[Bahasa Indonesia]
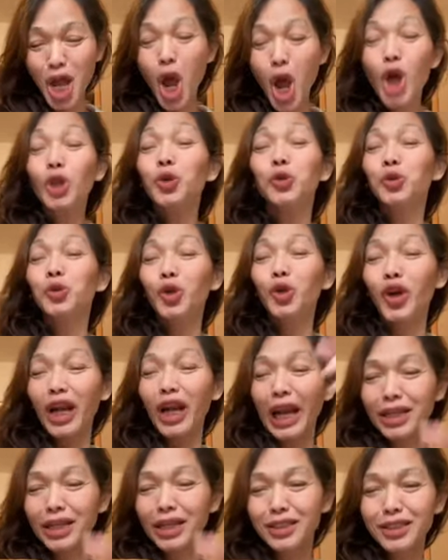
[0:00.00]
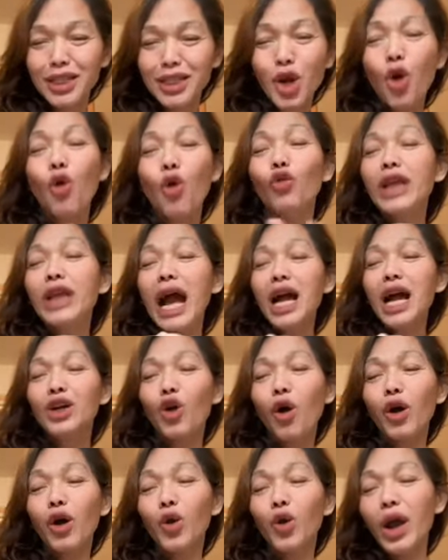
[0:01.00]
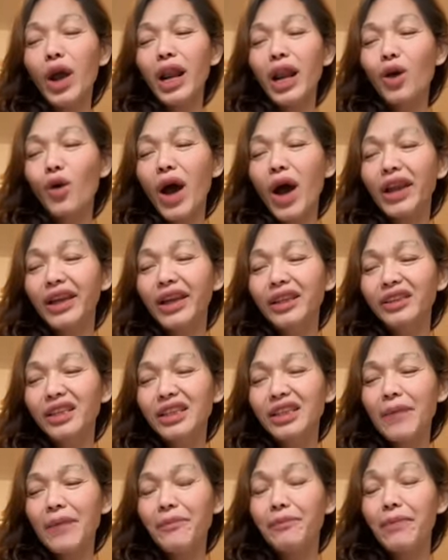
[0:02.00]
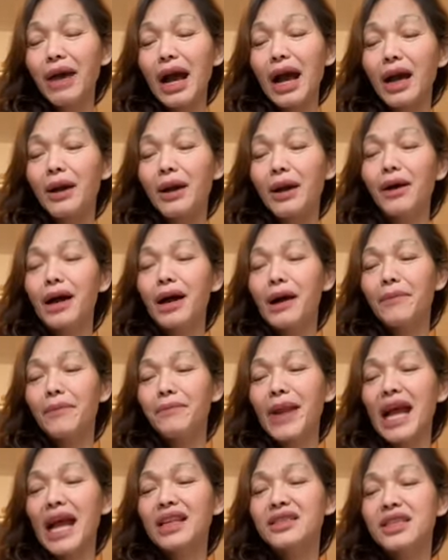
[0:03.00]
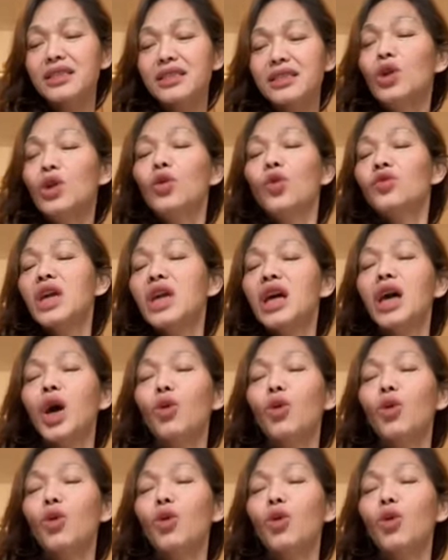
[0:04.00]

Tunggu klan Udah kau keluarlah kau Argentina uh, uh, Perancis Udah nggak aku